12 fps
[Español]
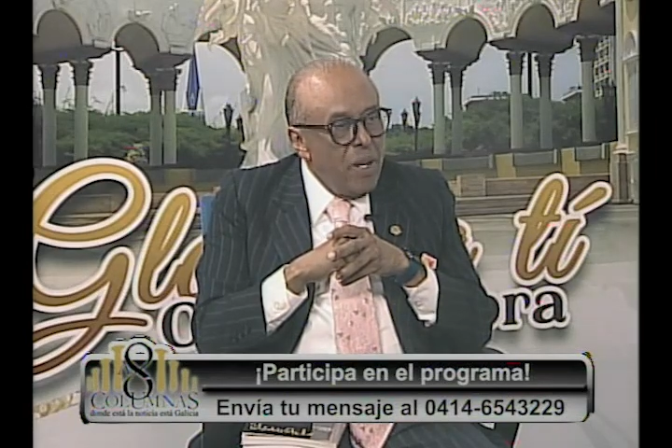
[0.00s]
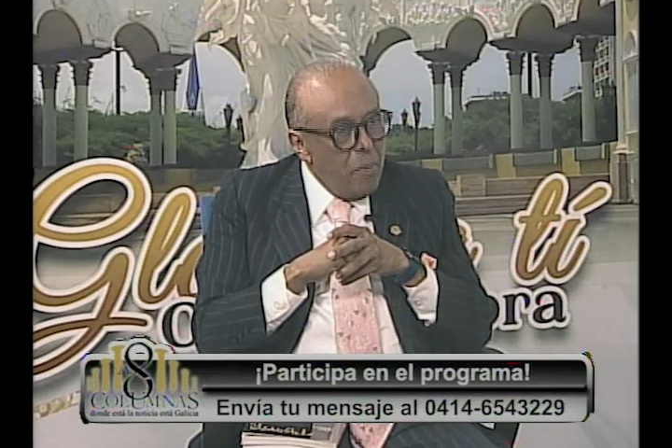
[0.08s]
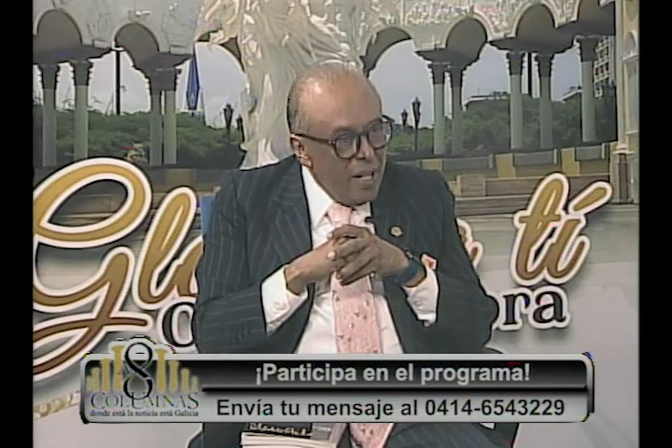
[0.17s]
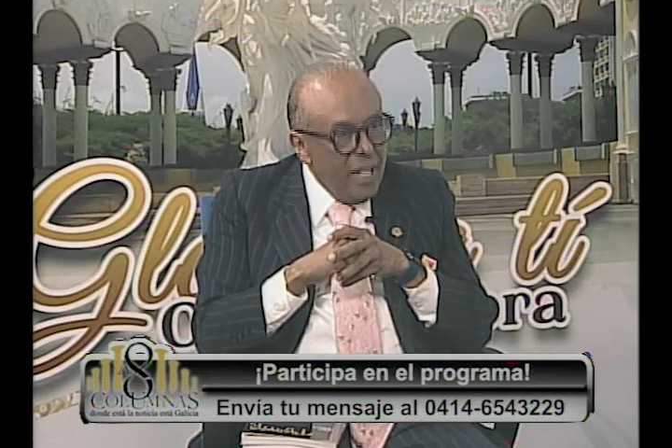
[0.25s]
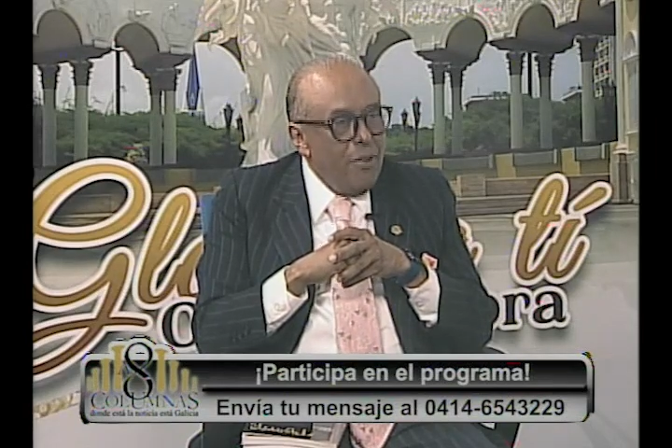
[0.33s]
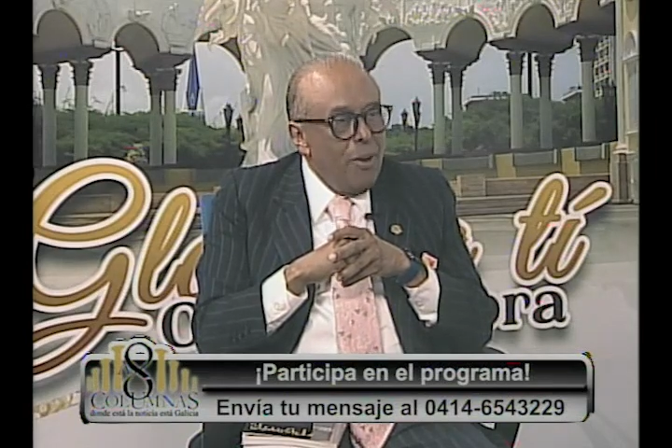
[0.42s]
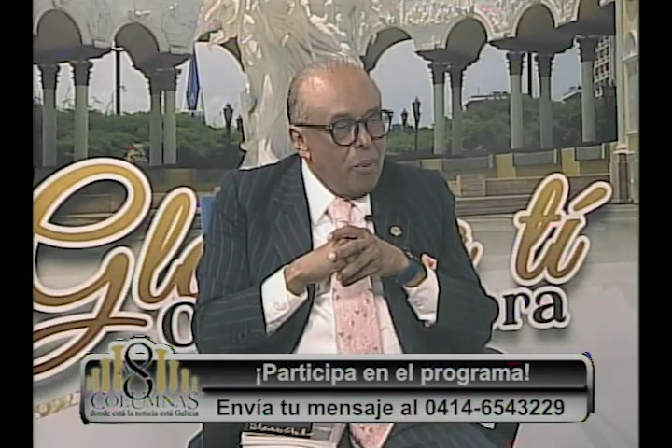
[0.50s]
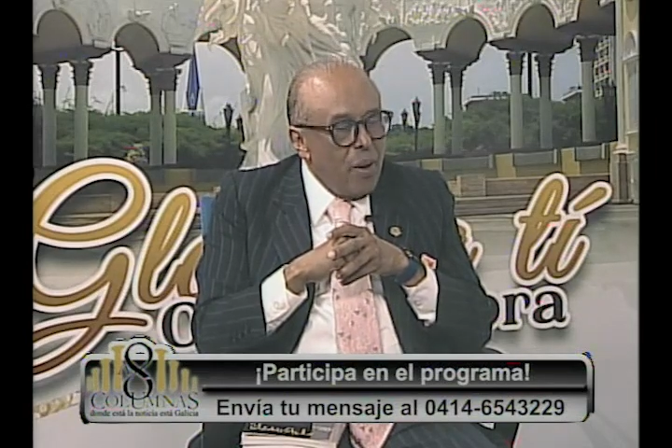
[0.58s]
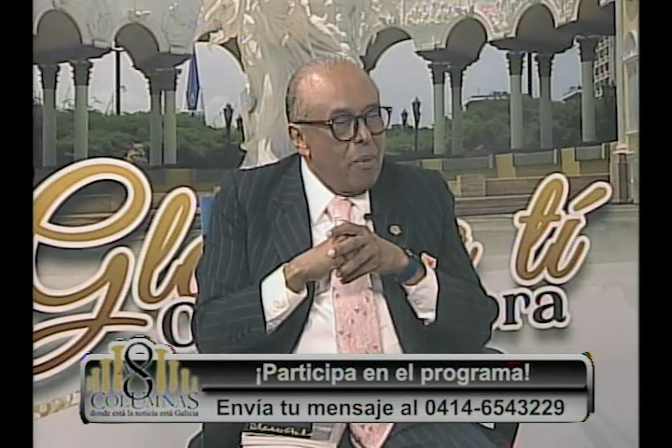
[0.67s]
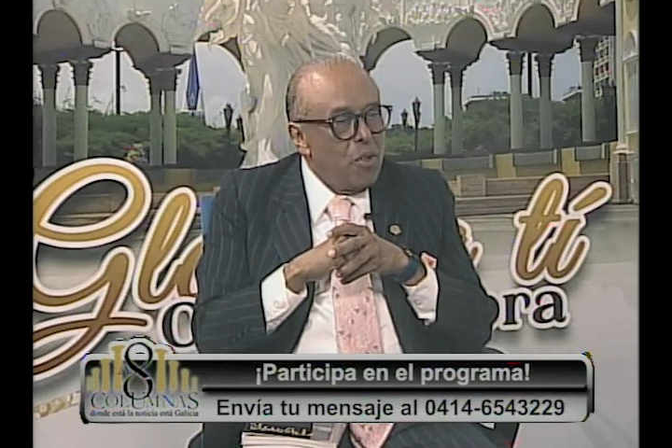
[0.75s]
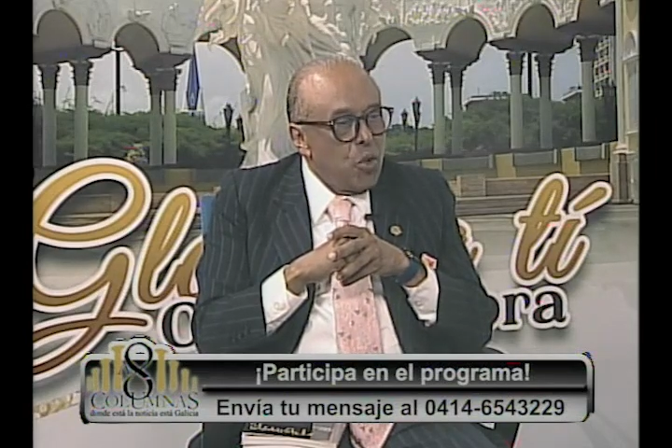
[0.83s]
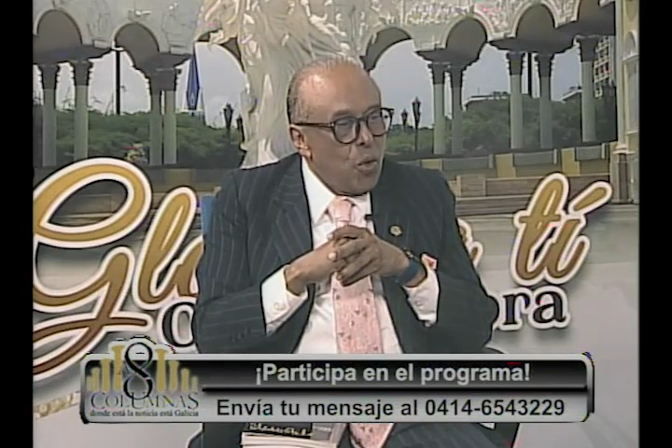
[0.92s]
Bienvenido al
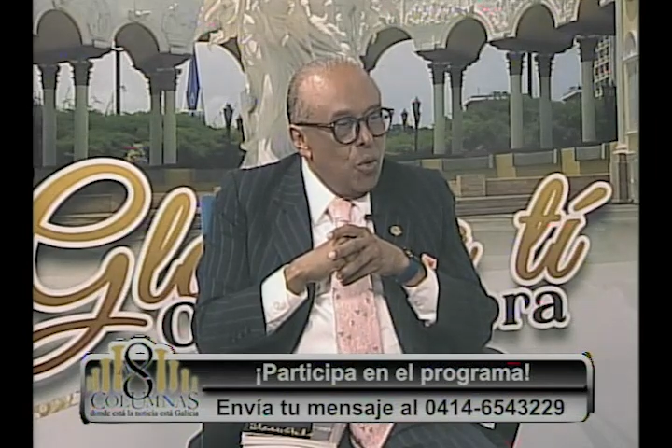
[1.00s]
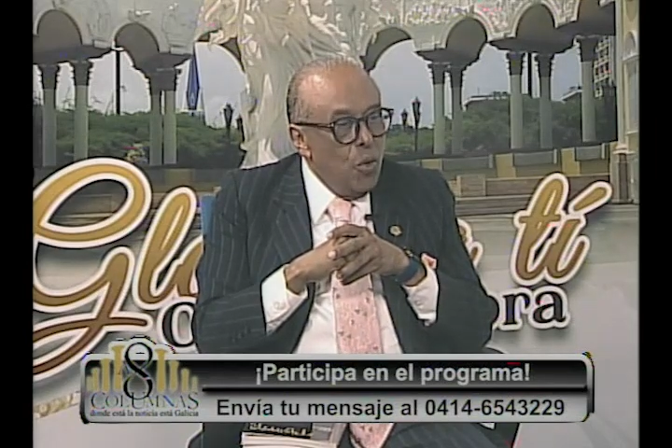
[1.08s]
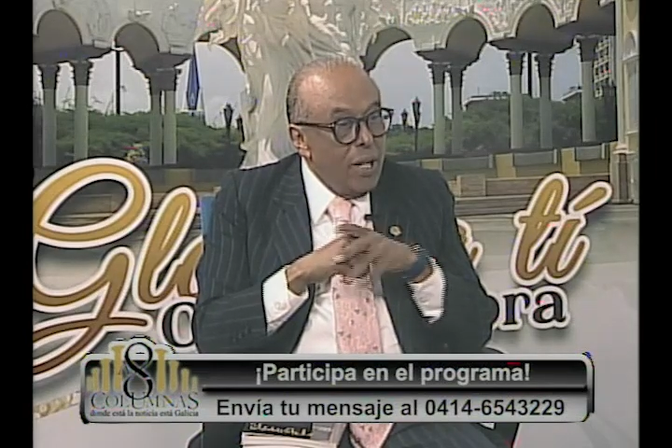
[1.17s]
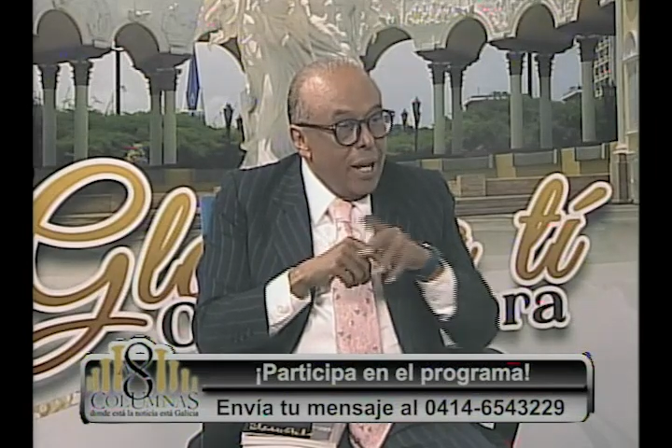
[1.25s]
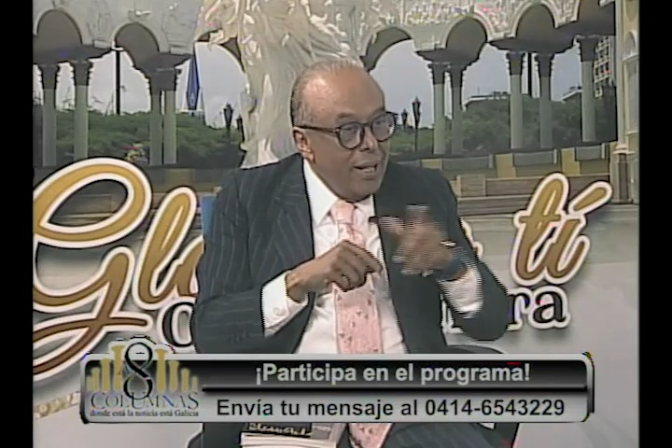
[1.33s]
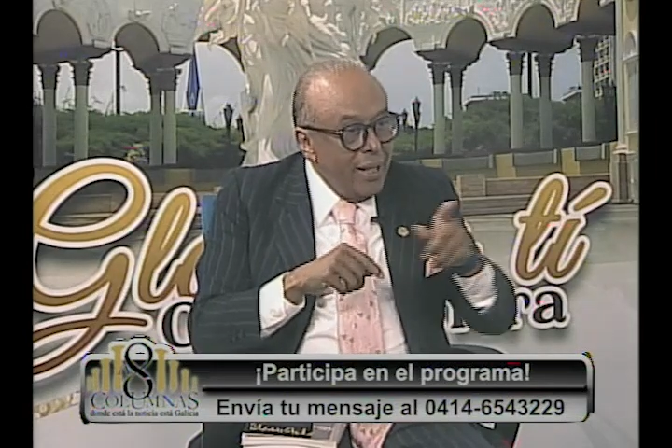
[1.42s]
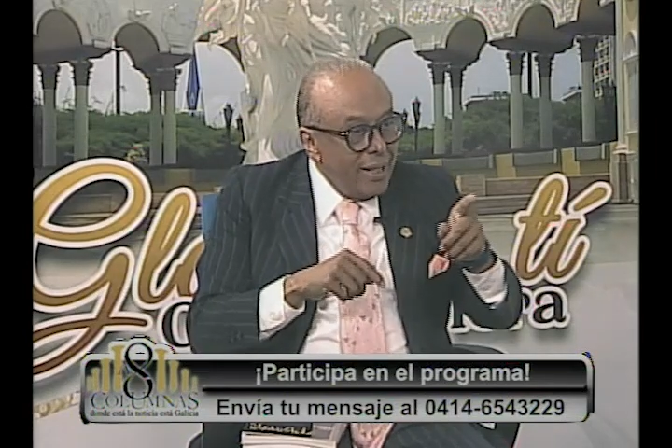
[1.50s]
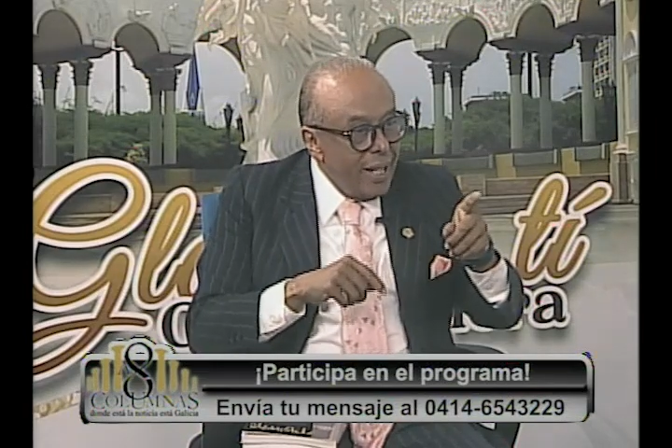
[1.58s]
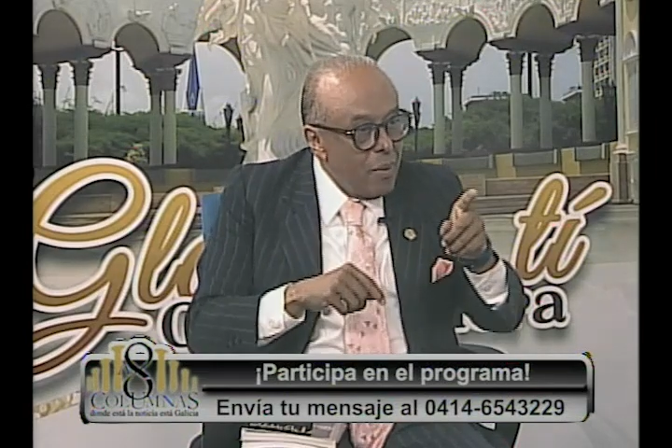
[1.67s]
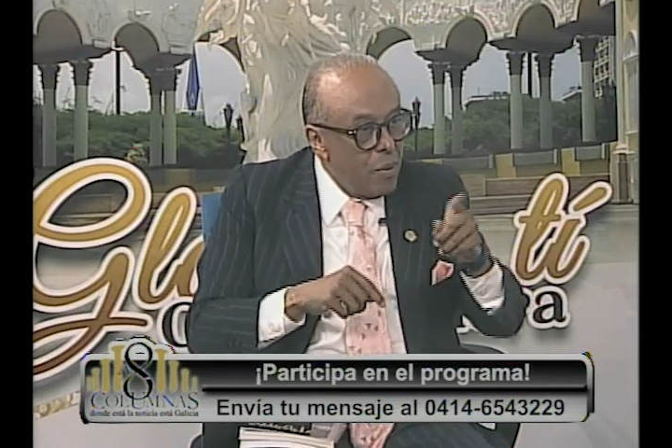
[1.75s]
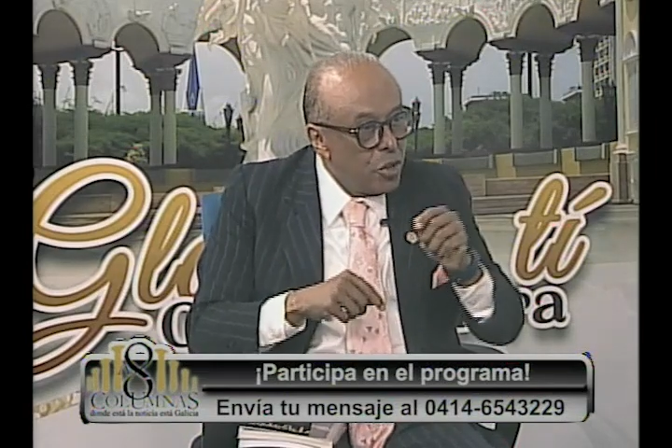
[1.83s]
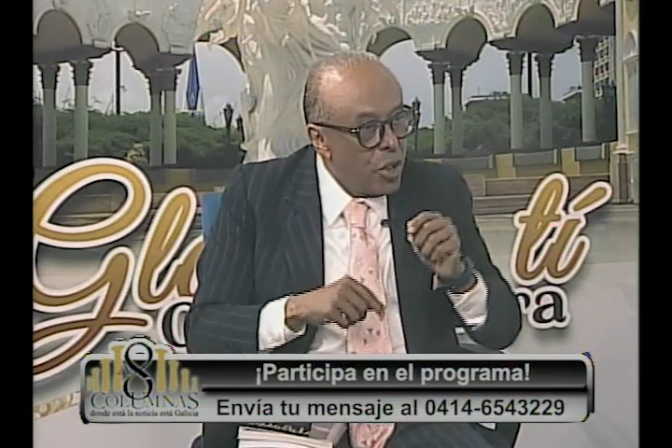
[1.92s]
programa Ocho Columnas.
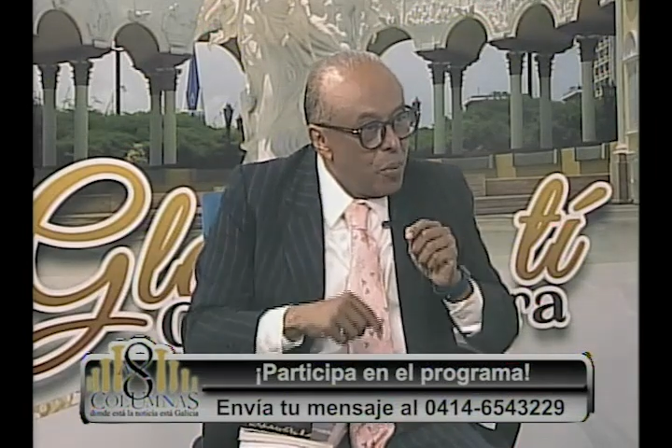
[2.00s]
Tenemos